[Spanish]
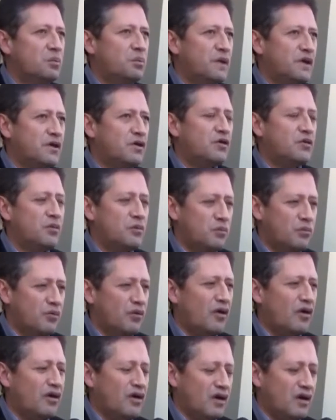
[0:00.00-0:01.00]
Pero
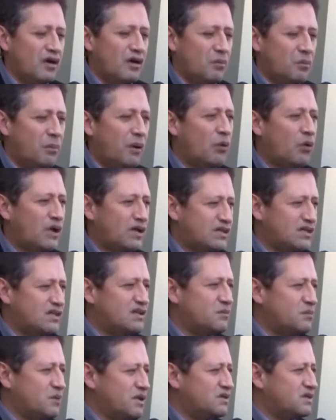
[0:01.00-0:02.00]
eh,
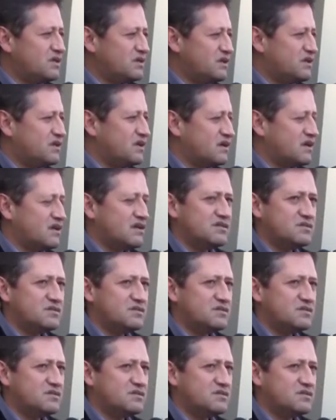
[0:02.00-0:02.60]
paulatinamente tiene que